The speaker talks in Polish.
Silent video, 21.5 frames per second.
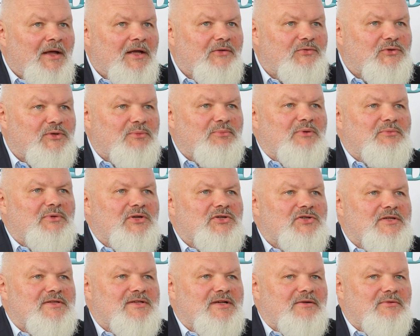i w tym
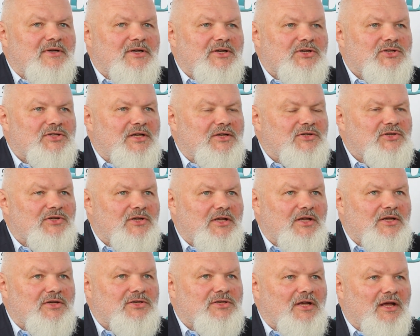momencie cała reszta
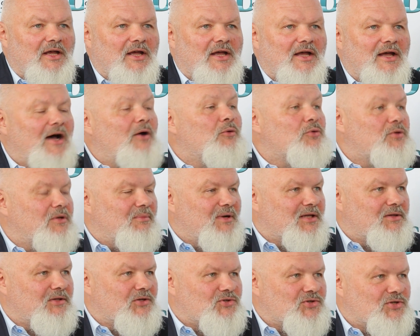dzieje się
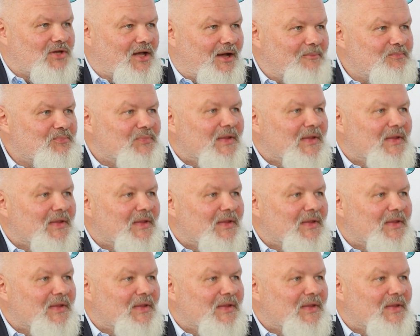automatycznie.